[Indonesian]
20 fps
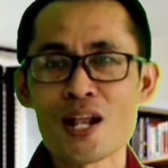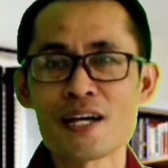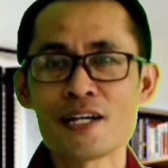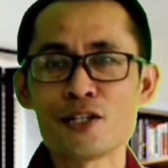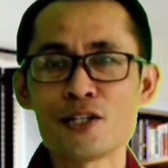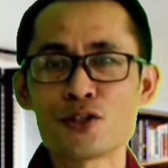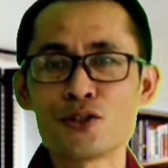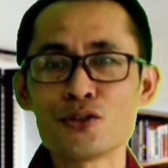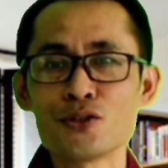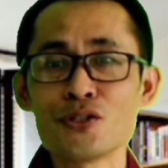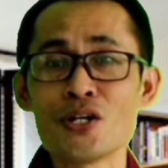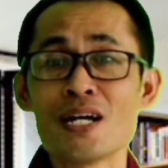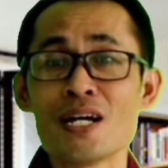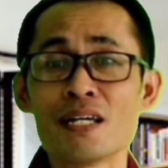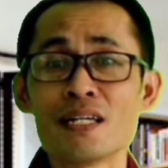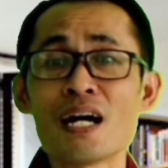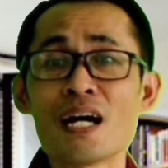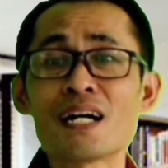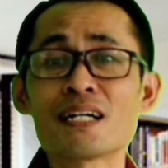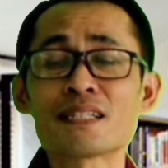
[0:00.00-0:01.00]
sekolah
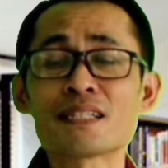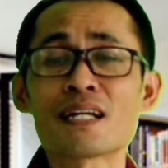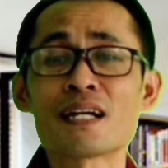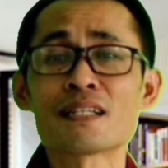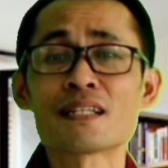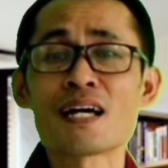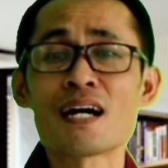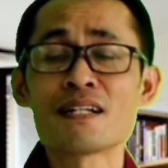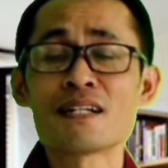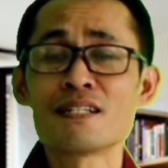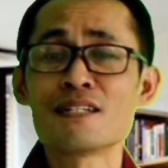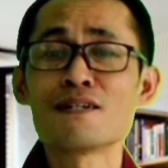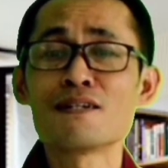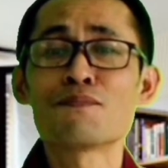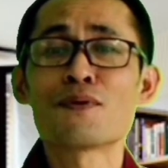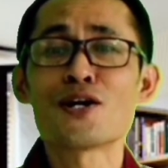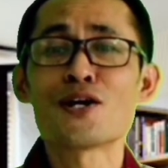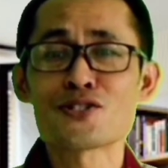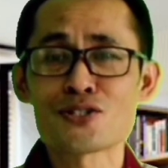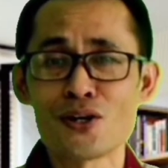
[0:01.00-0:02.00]
itu yang terletak
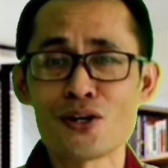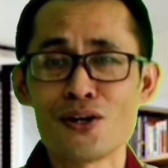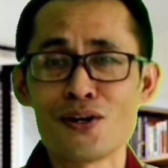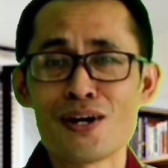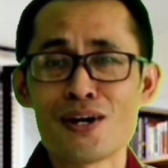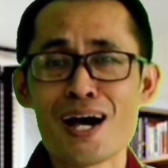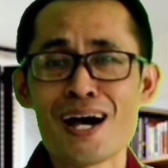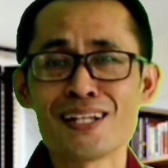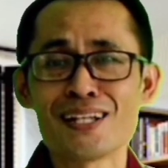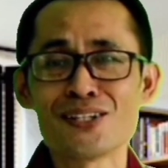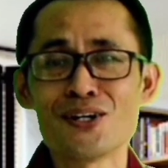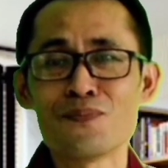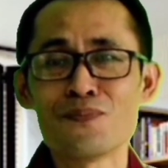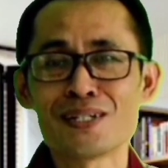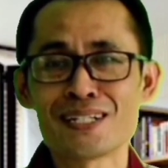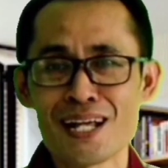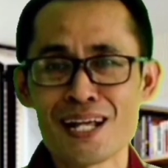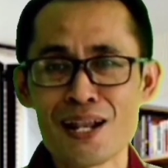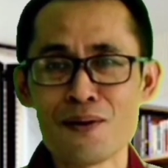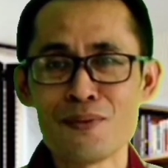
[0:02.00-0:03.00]
di pelosok
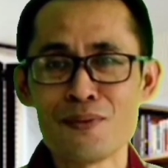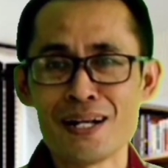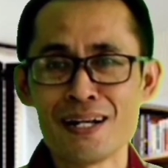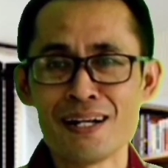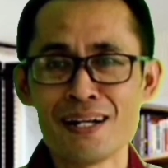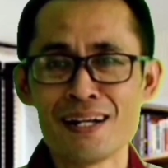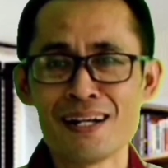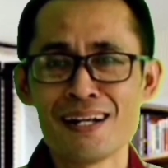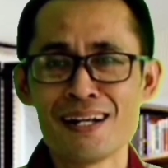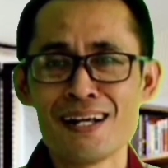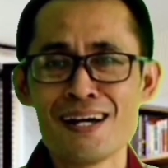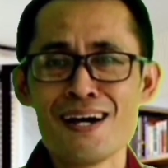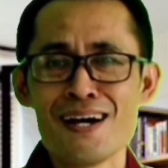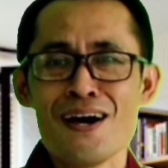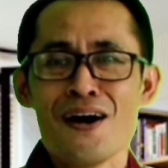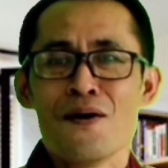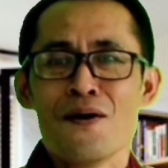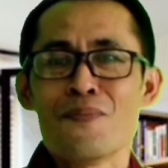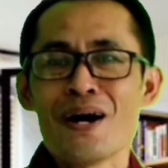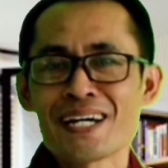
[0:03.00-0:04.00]
atau pedalaman.
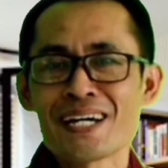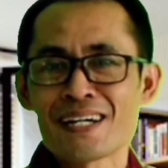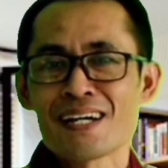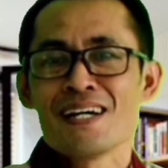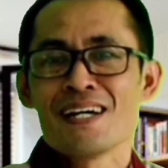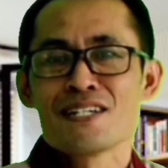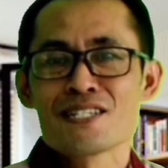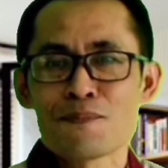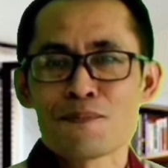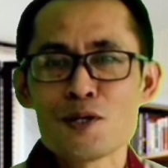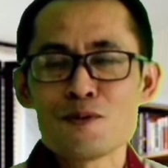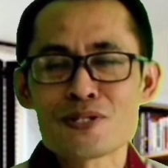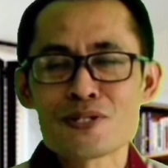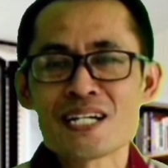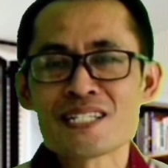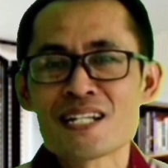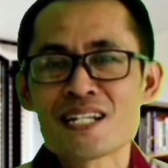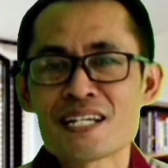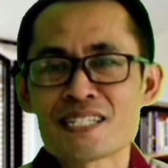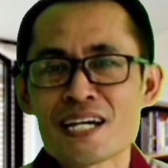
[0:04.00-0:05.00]
Baik,
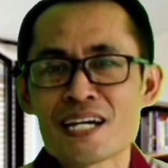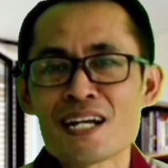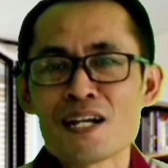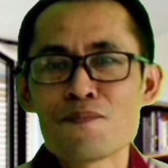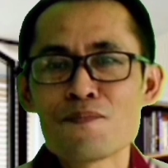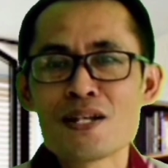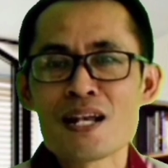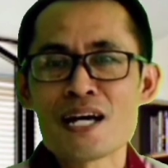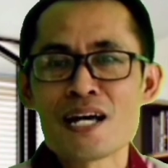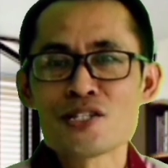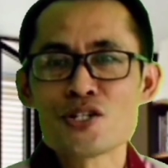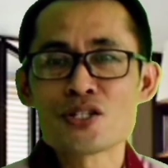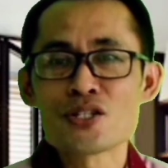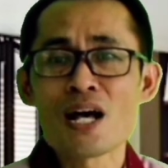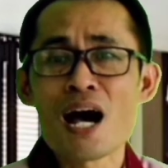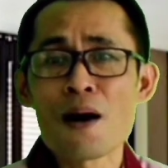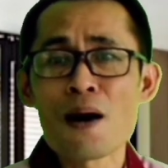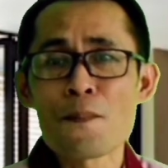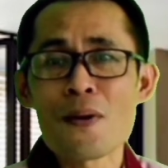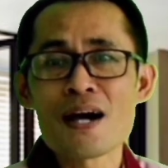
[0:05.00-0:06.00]
sebelum saya jelaskan lebih
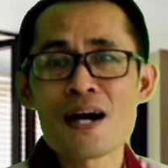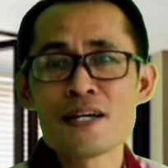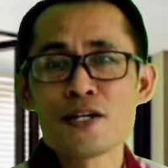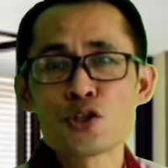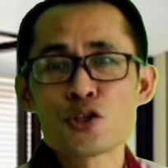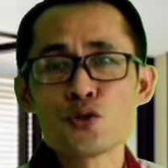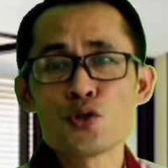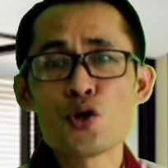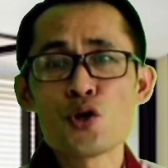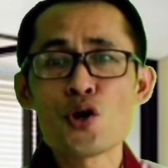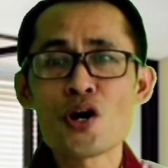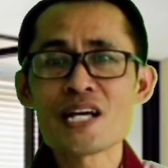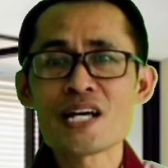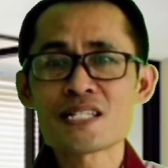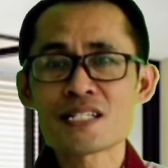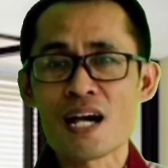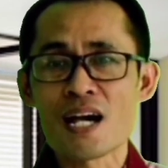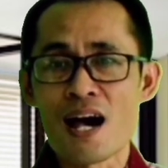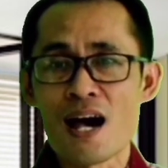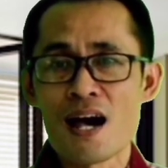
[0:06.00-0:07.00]
lanjut apa itu
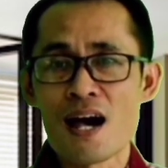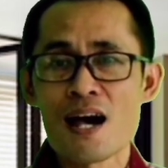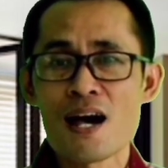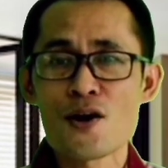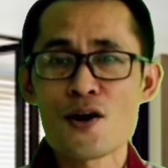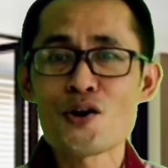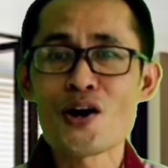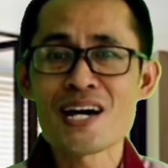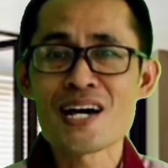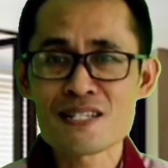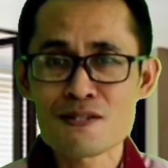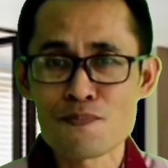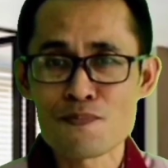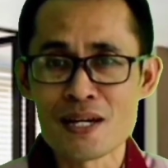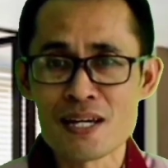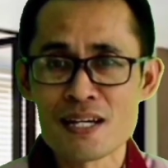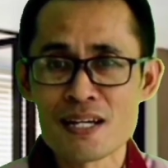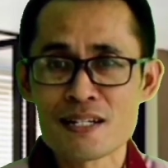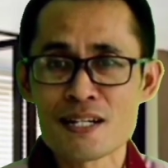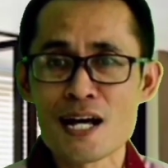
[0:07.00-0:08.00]
OSK,
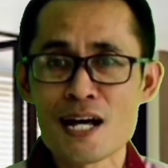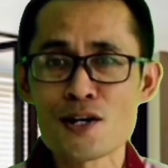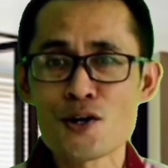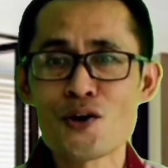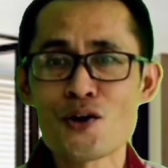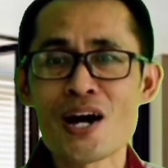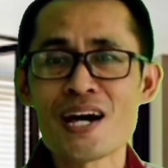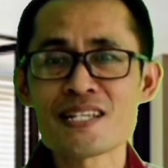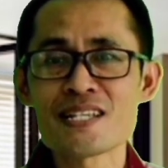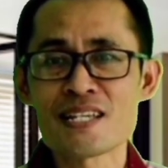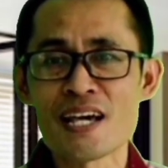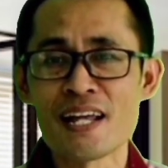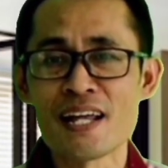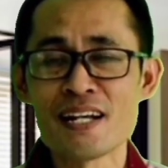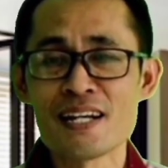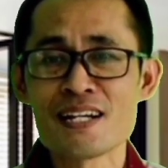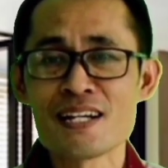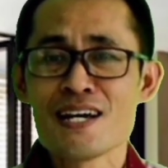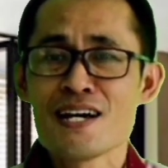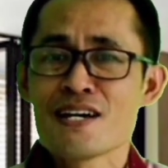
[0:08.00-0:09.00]
OSP, dan
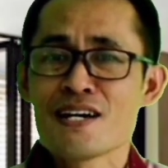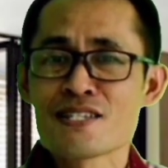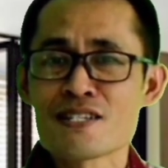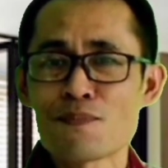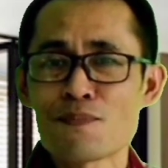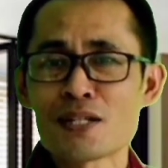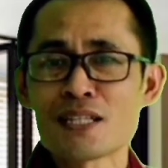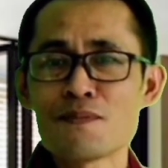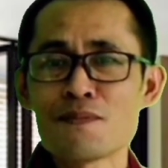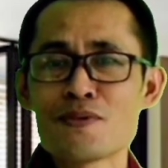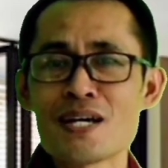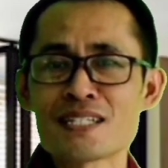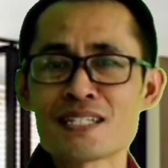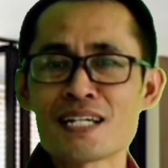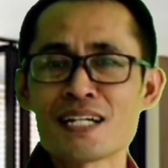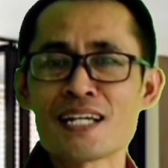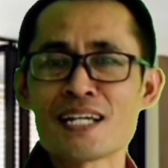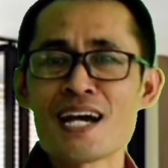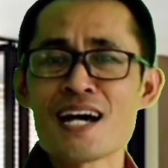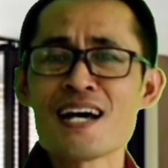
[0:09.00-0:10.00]
OSN, seperti
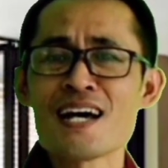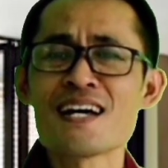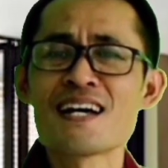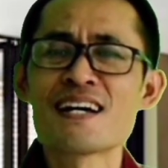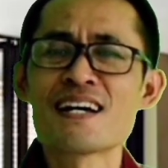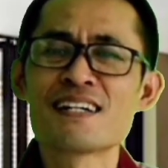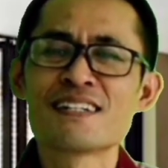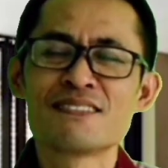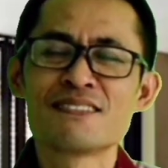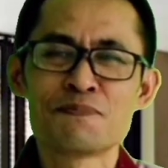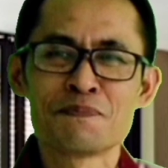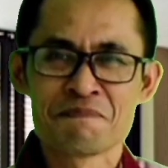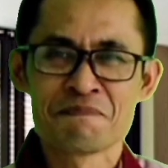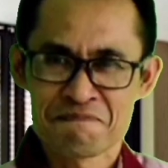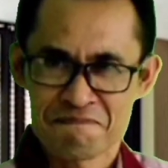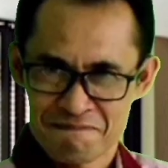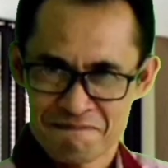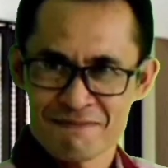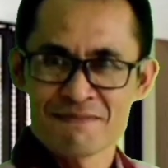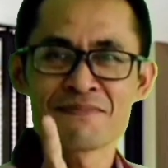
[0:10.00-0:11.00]
biasanya,
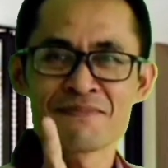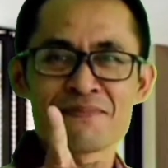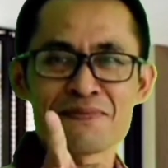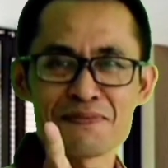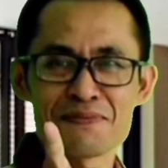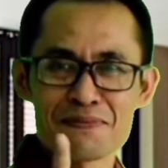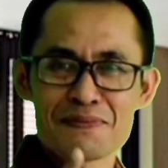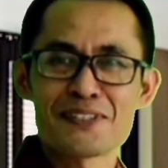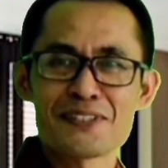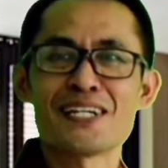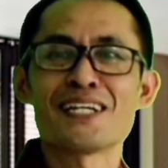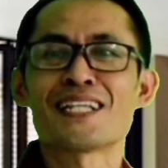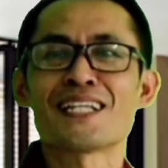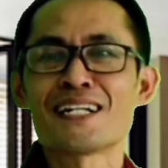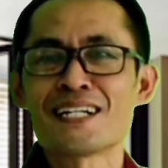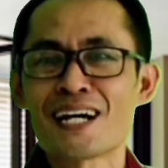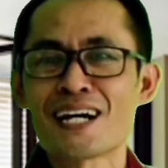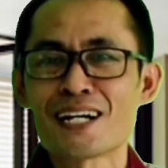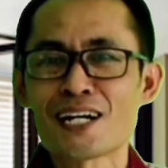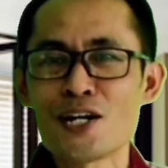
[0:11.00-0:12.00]

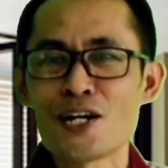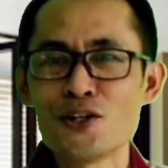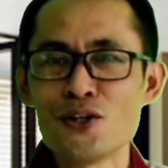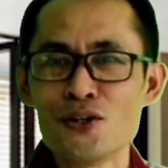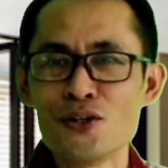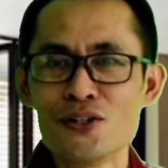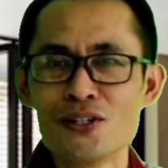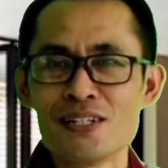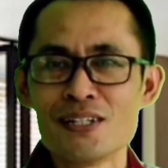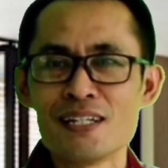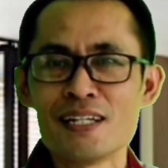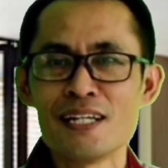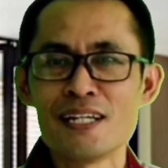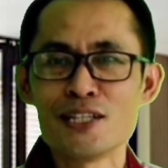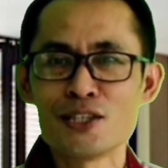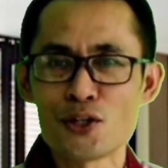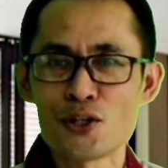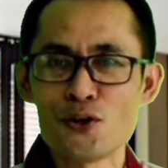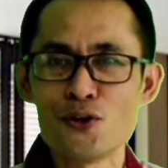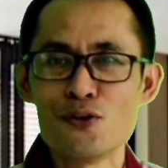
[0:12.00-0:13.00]
kita dengarkan dulu
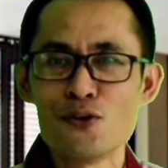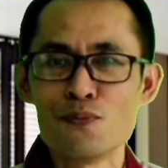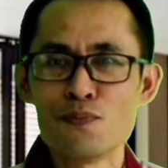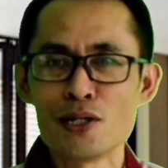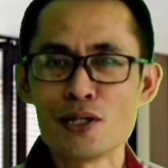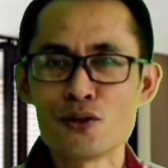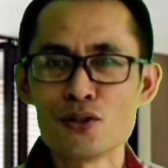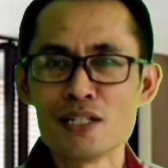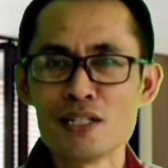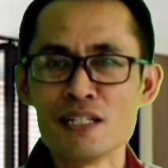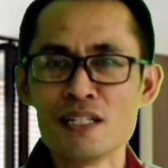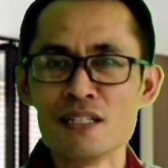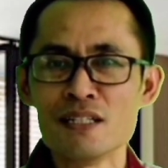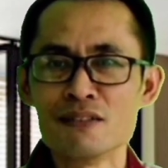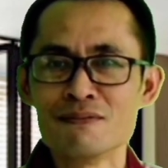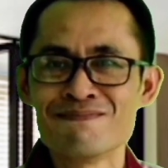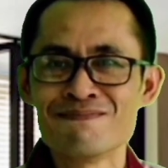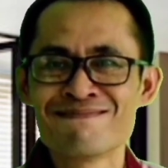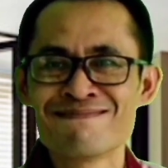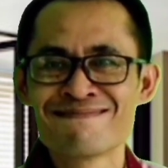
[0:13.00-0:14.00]
intro berikut ini.